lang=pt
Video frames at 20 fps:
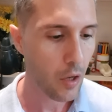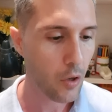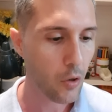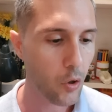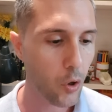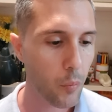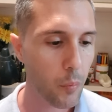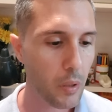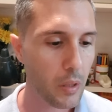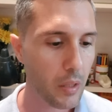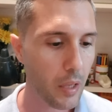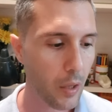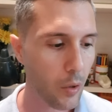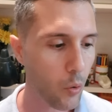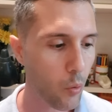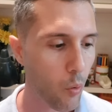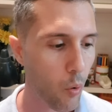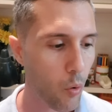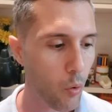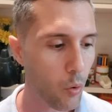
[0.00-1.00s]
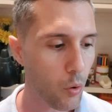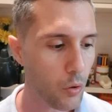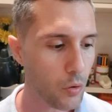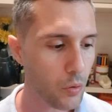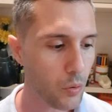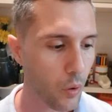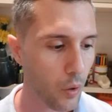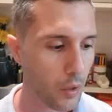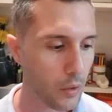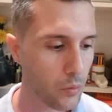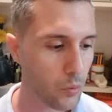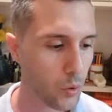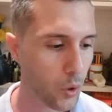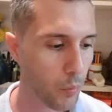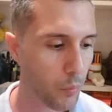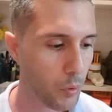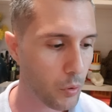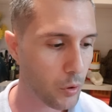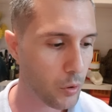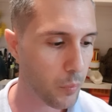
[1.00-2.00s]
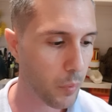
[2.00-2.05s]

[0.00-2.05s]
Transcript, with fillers: e obtendo conclusões sobre os